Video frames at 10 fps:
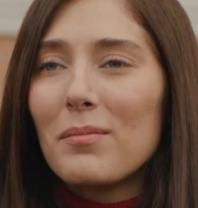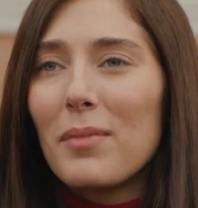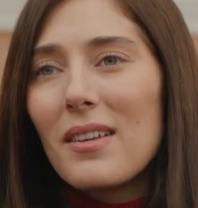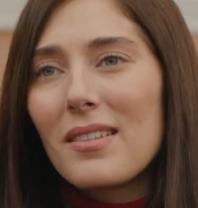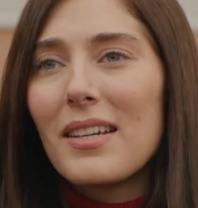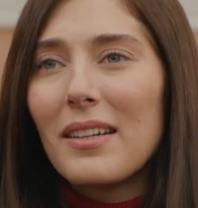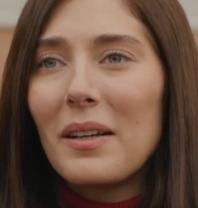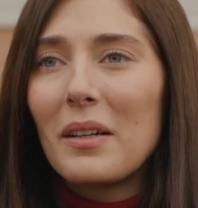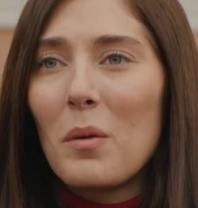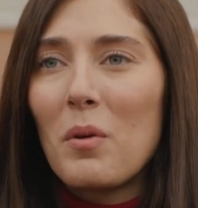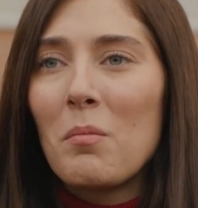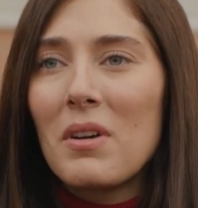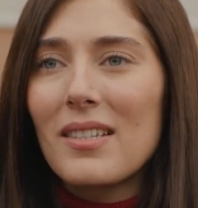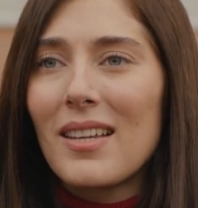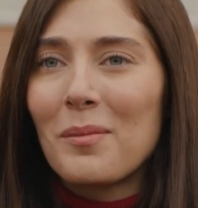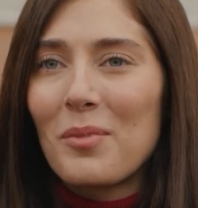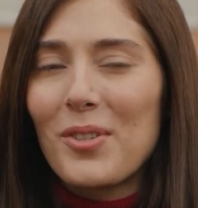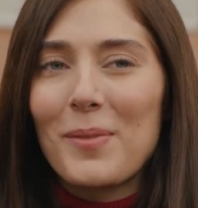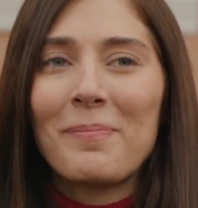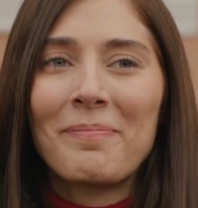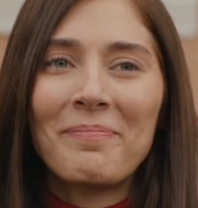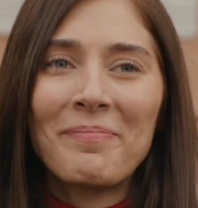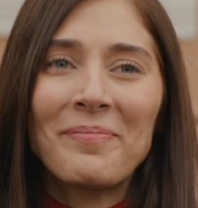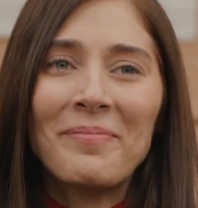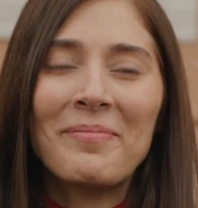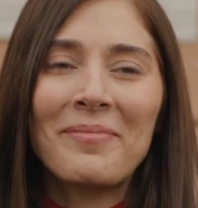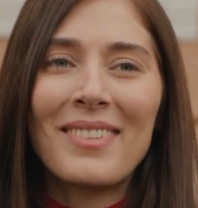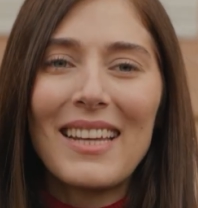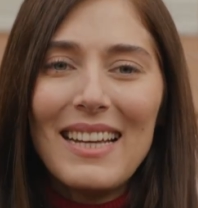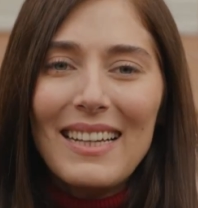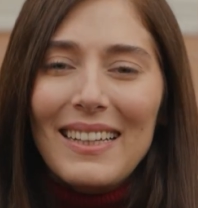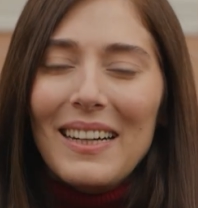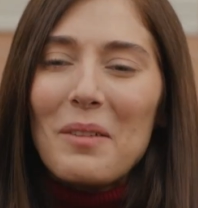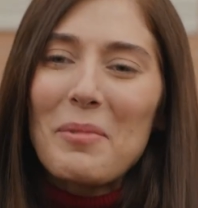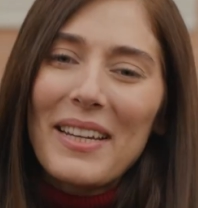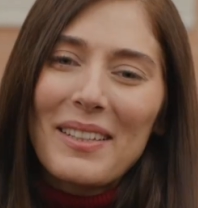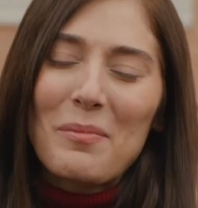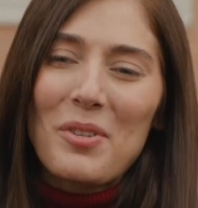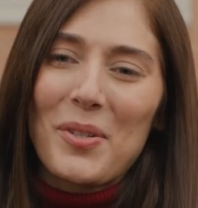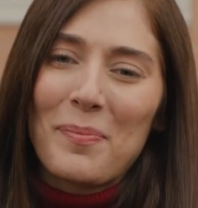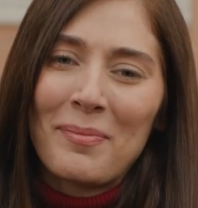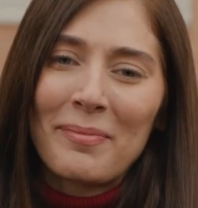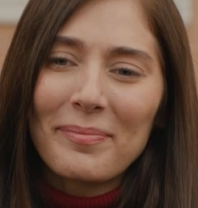Bazı yaralar kapanmaz sanmıştım. Ama yanılmışım.